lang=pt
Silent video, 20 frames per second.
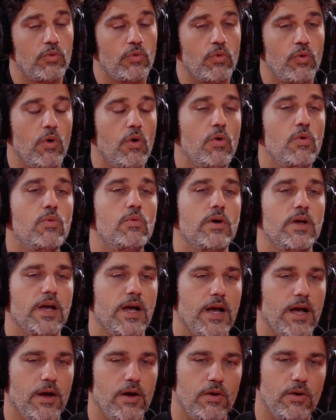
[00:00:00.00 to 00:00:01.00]
com
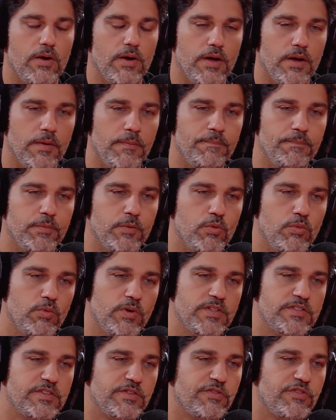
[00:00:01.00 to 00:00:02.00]
ah,
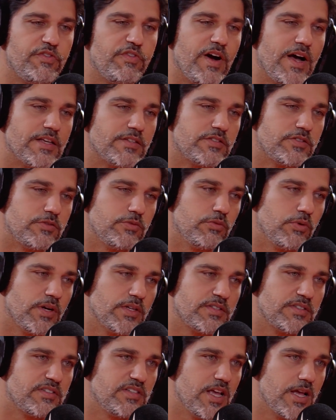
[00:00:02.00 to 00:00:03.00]
esse fácil
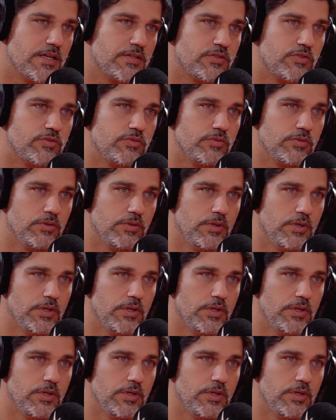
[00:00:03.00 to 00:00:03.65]
acesso